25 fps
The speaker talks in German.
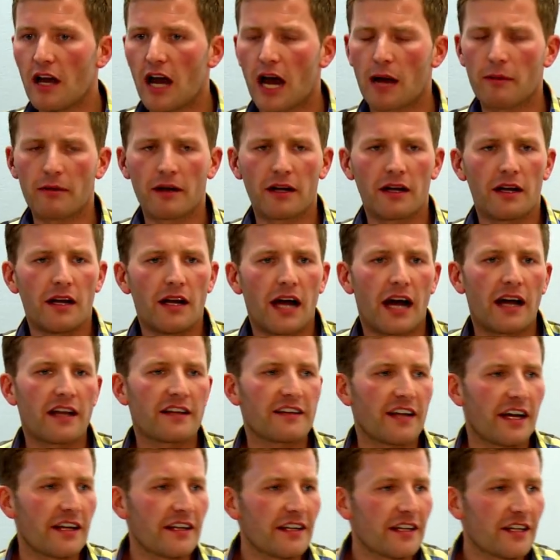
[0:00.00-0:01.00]
aber
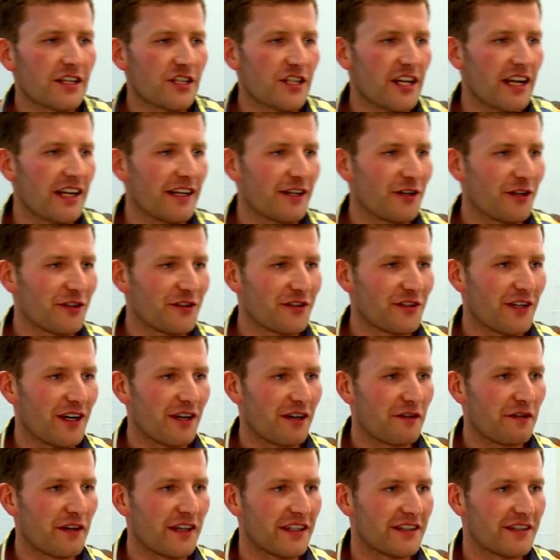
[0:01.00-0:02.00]
alles andere stelle ich
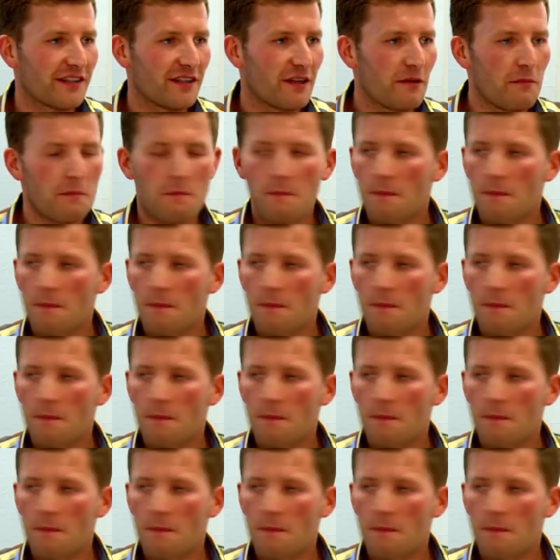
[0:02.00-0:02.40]
heutzutage fest.